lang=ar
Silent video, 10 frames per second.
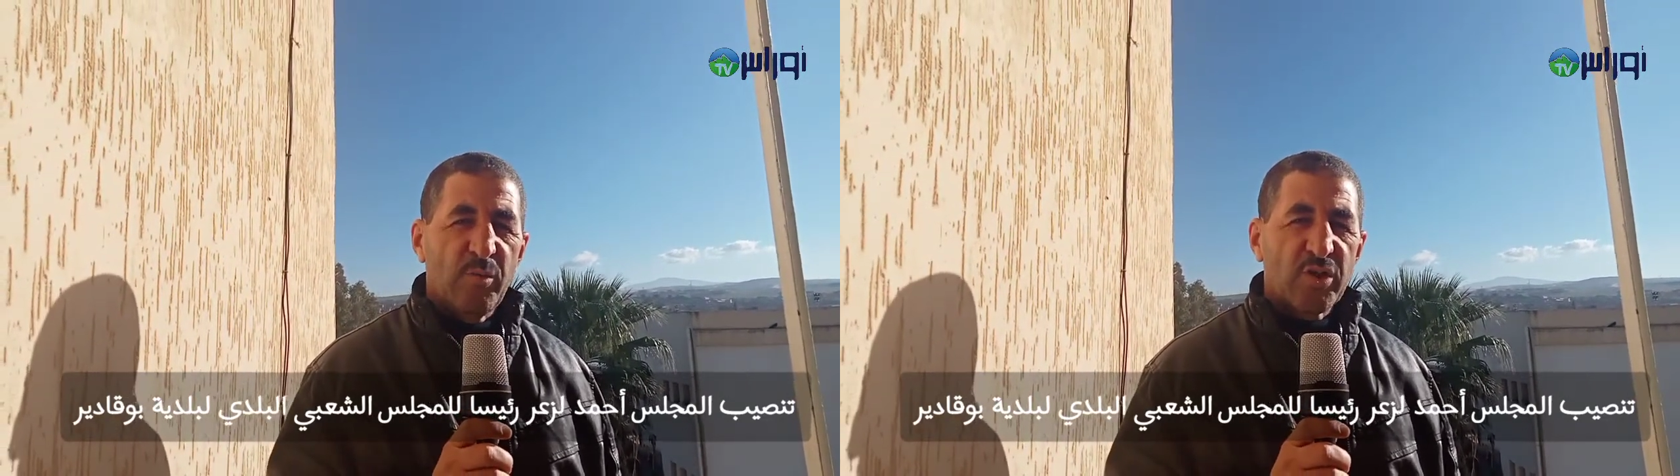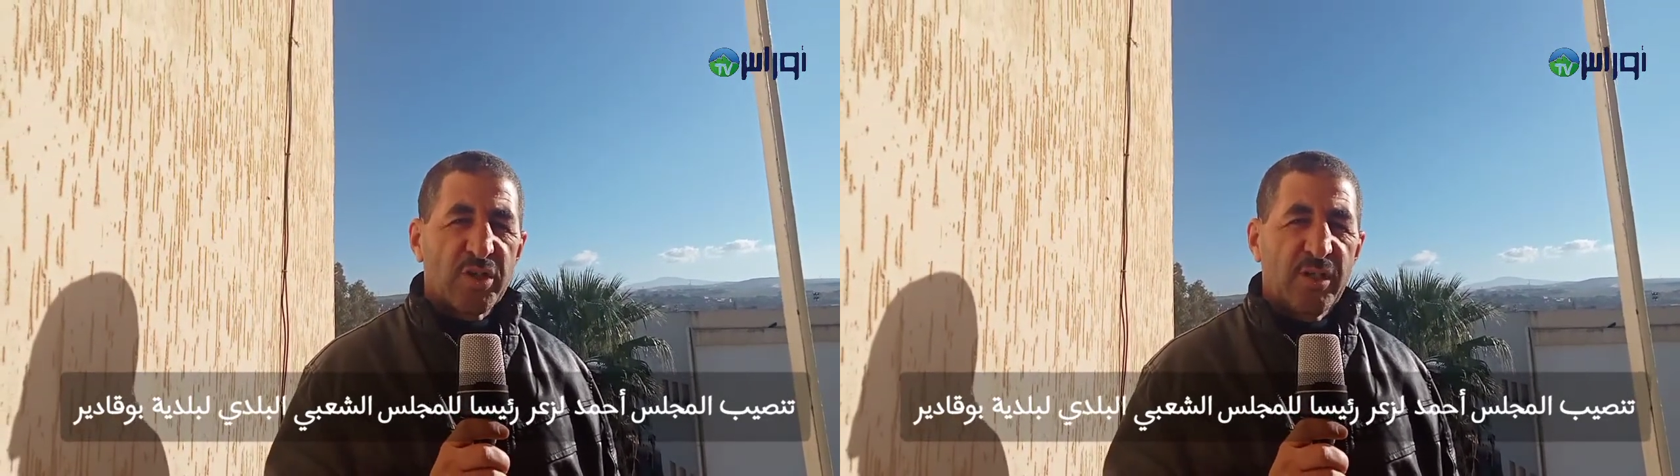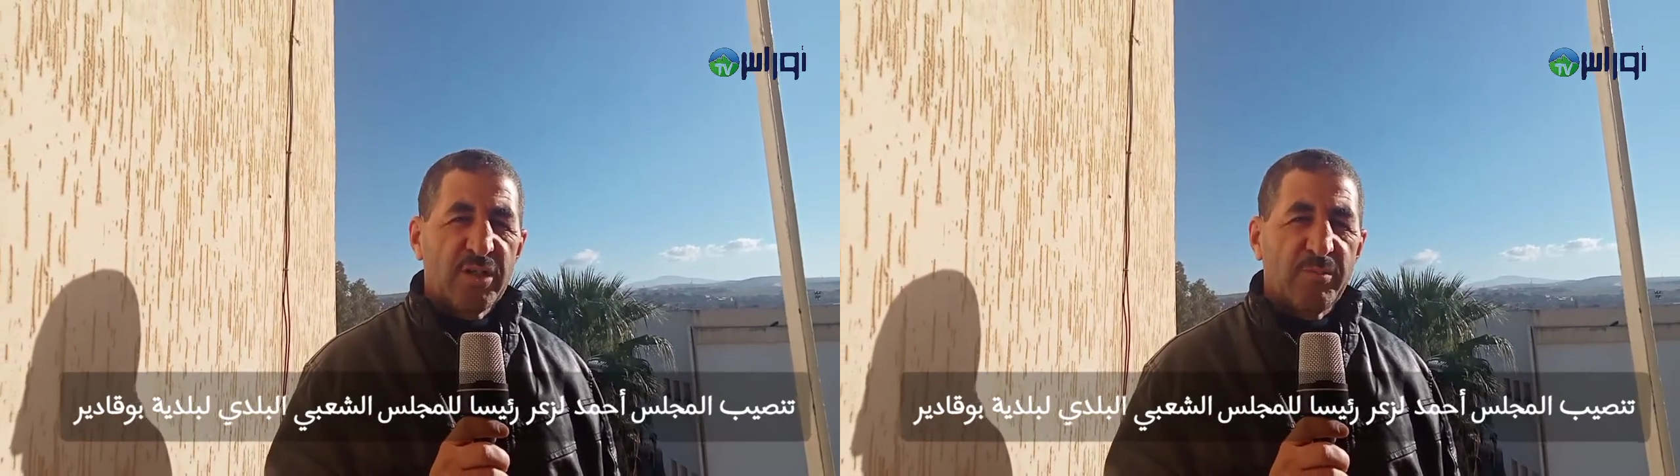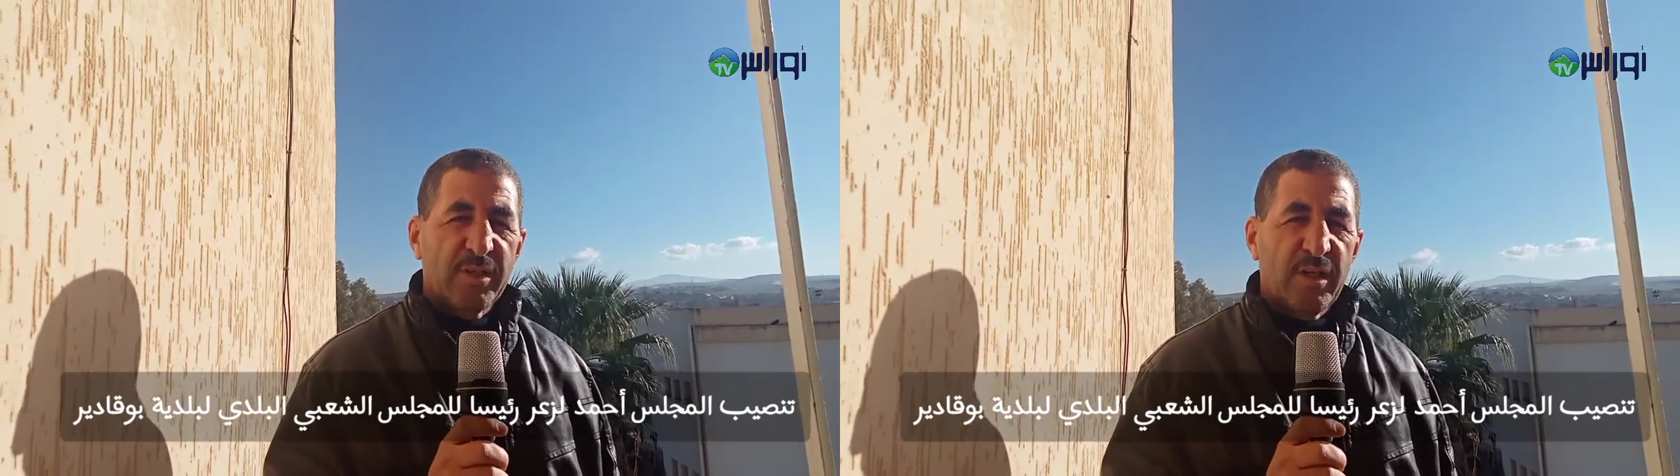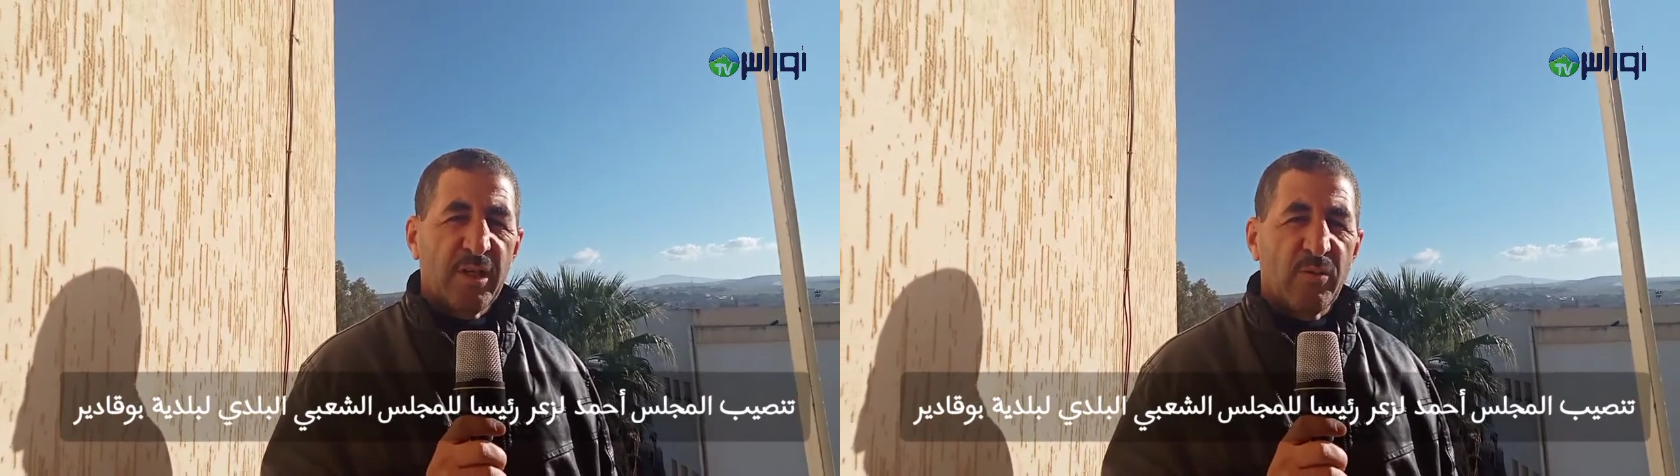مرشح جبهة
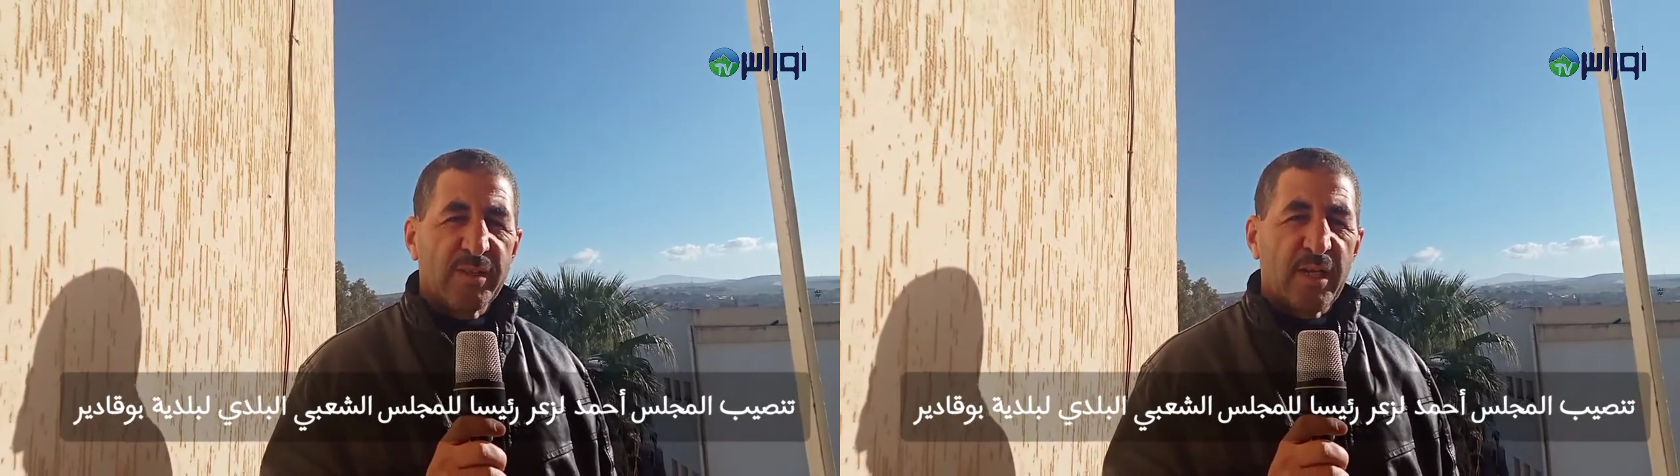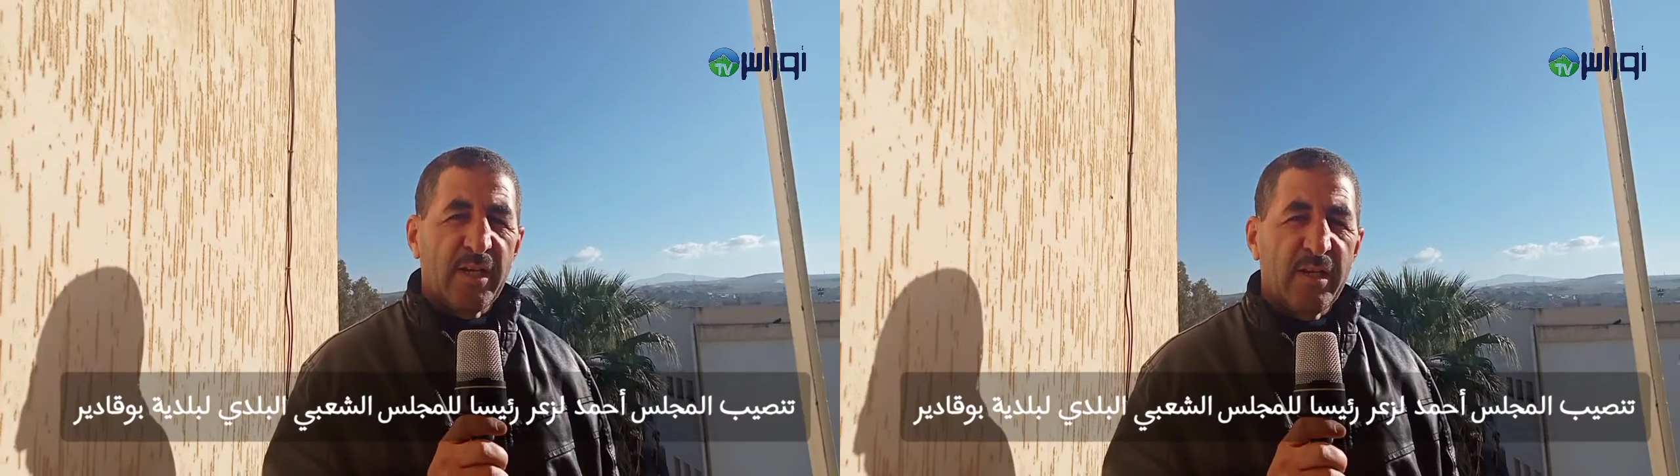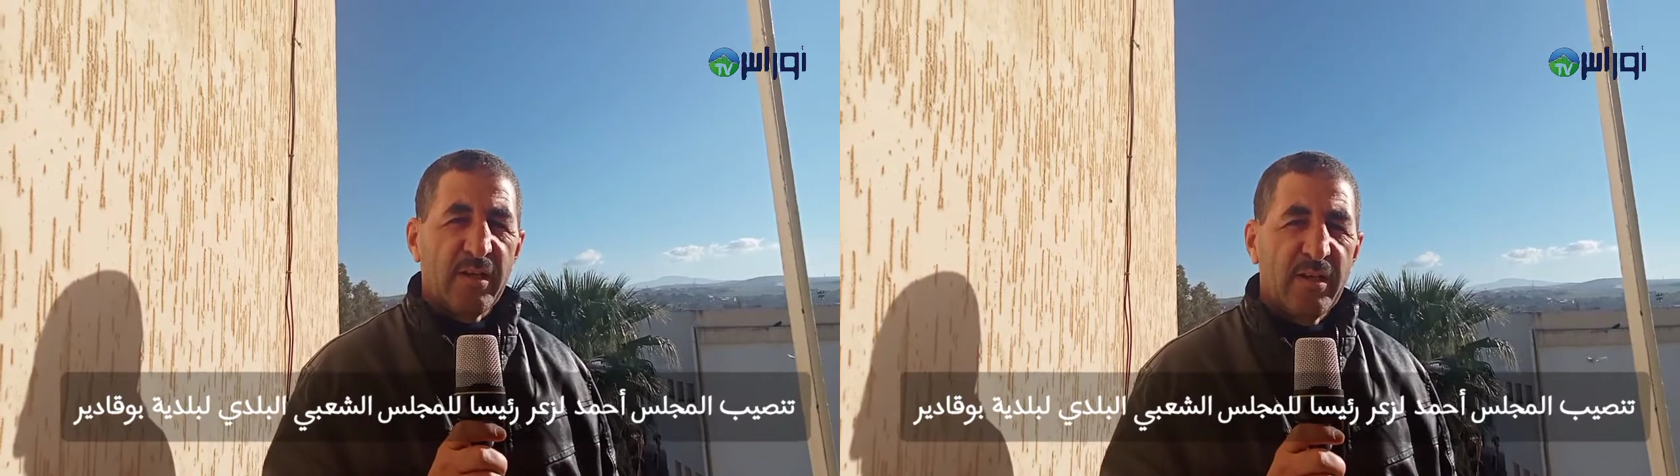التحرير الوطني